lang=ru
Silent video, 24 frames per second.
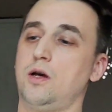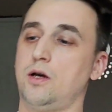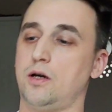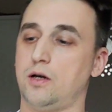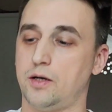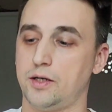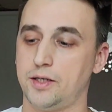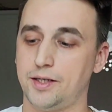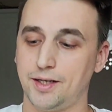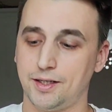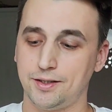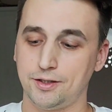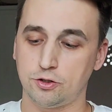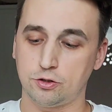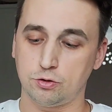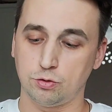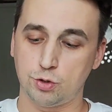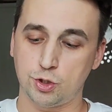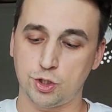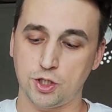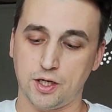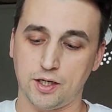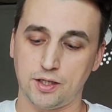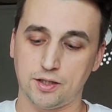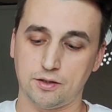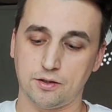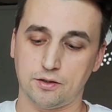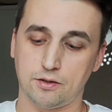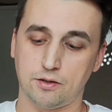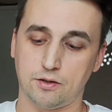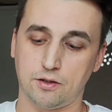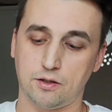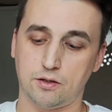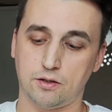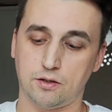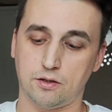Э, я не
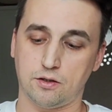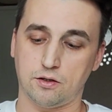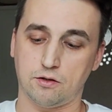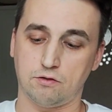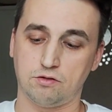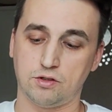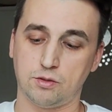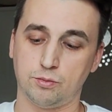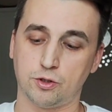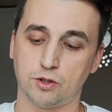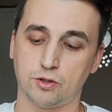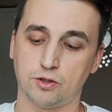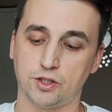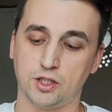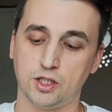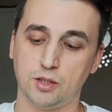случайно э, выбрал